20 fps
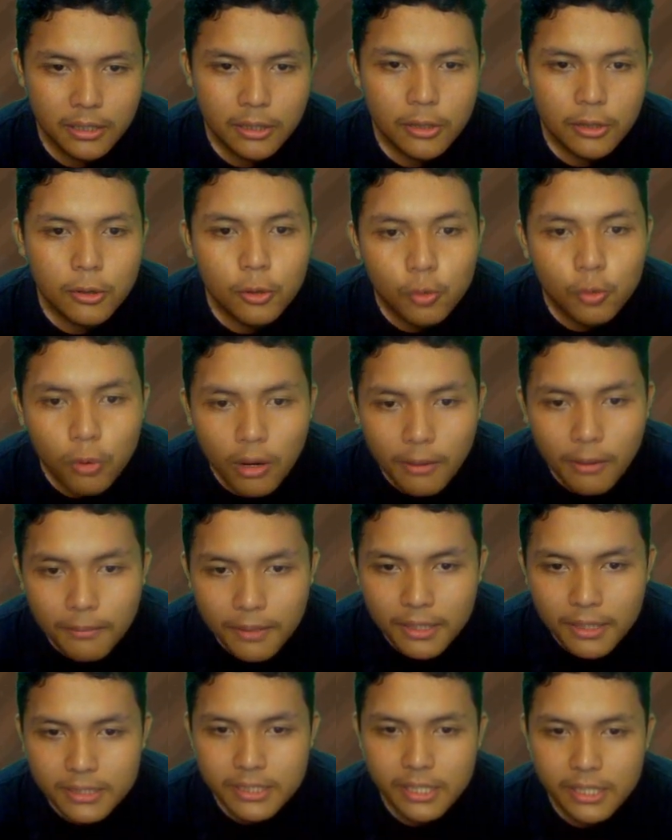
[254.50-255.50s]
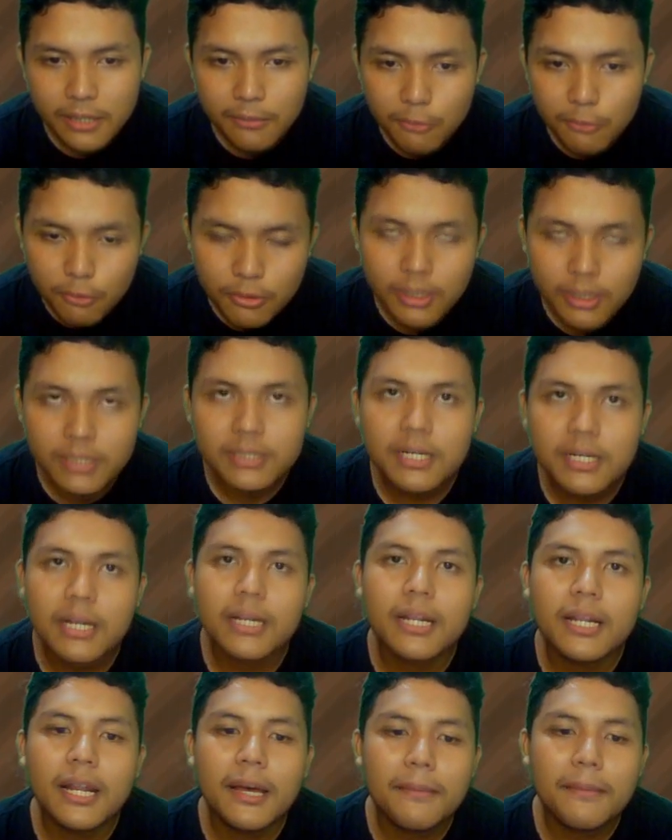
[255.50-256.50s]
12 ribu guys
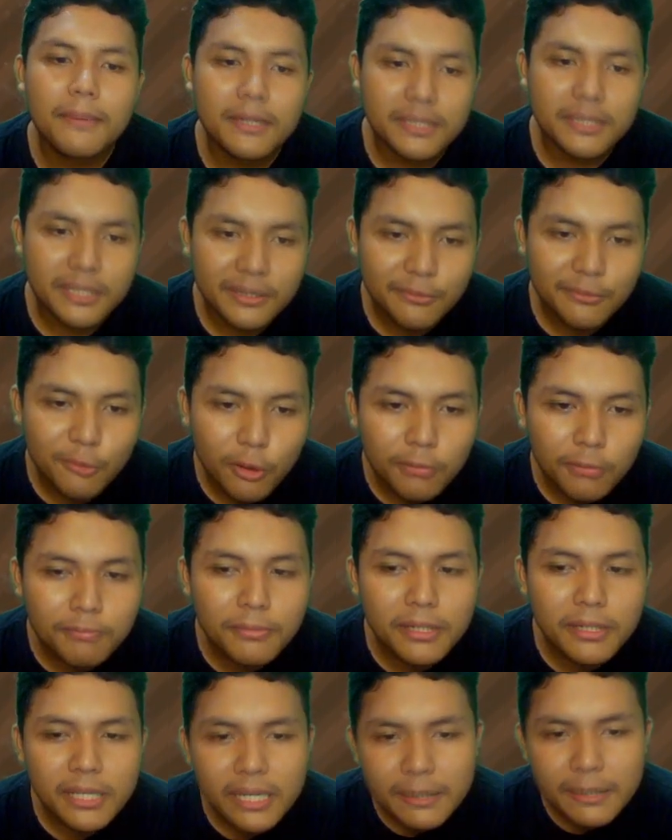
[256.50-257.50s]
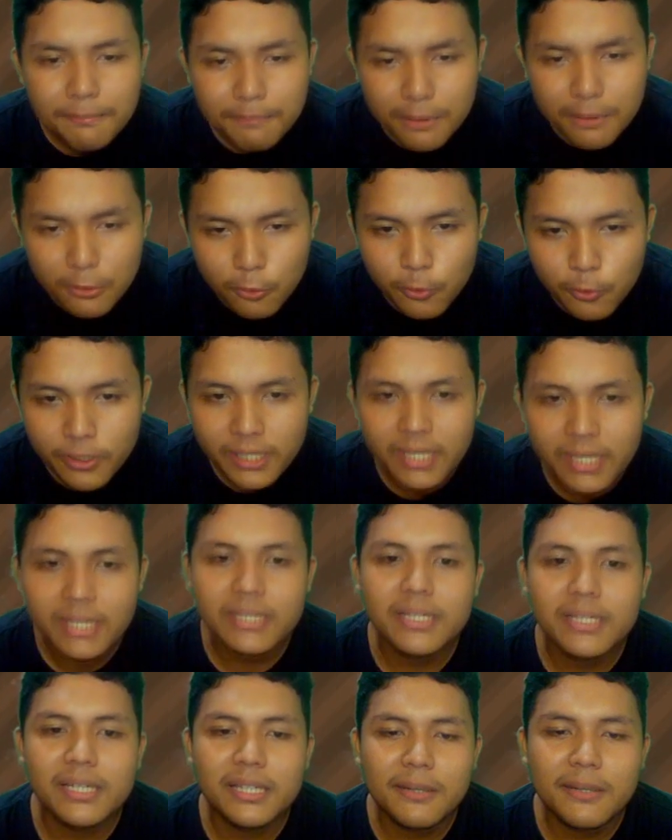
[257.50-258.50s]
agak lama sih buat beli Reaper Wing
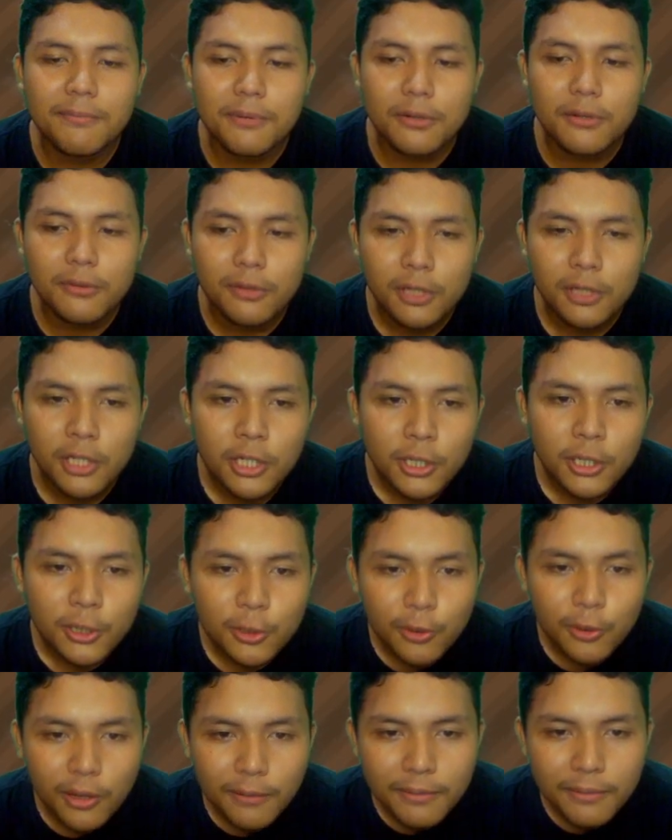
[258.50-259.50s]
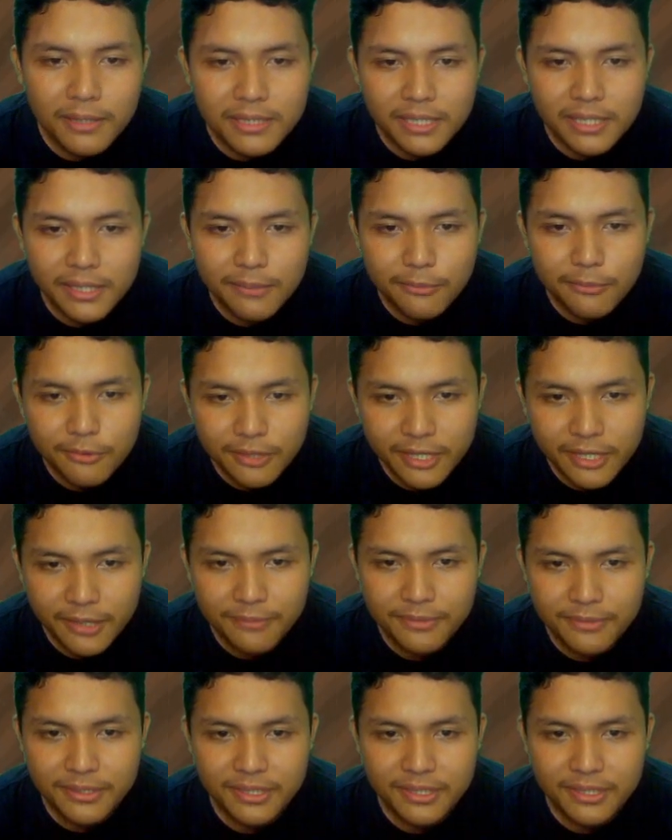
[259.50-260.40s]
aja kita perlu 12 ribu games